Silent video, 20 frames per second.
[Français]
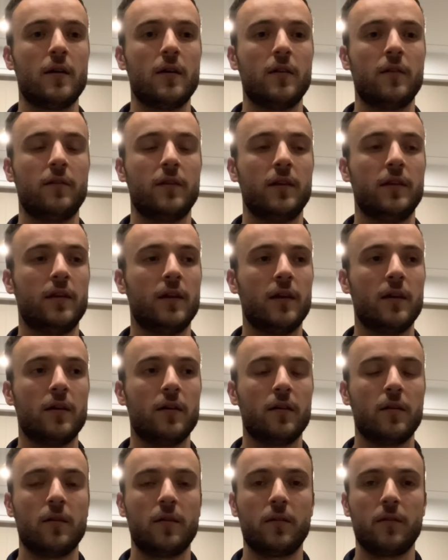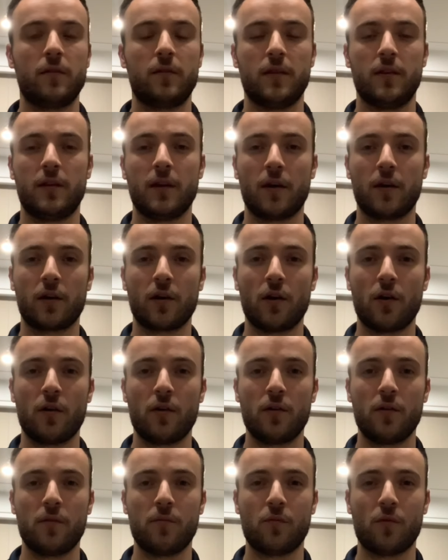c'était un
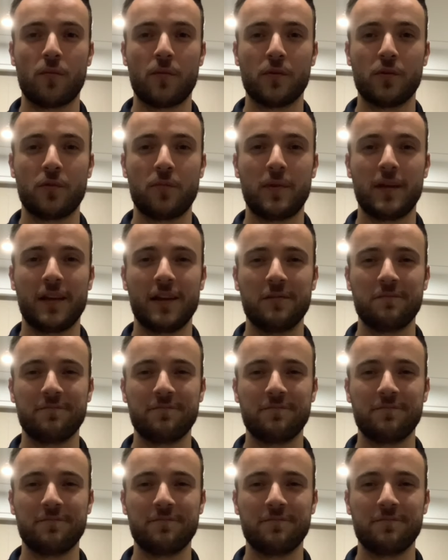grand moment de ping.